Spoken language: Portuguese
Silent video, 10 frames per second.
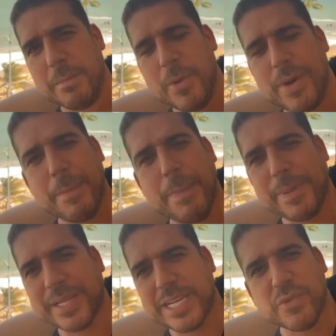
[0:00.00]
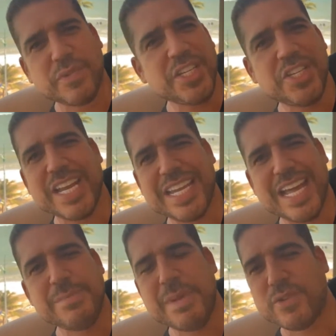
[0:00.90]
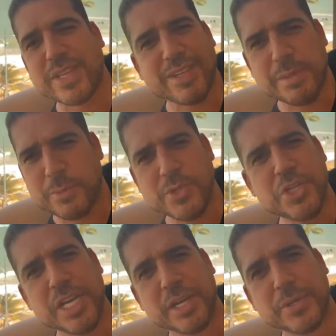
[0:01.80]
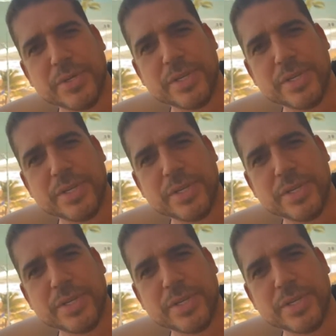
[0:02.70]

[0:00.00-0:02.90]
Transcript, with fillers: Porque a papelaria não vendia nada e minha avó tava sempre com dinheiro.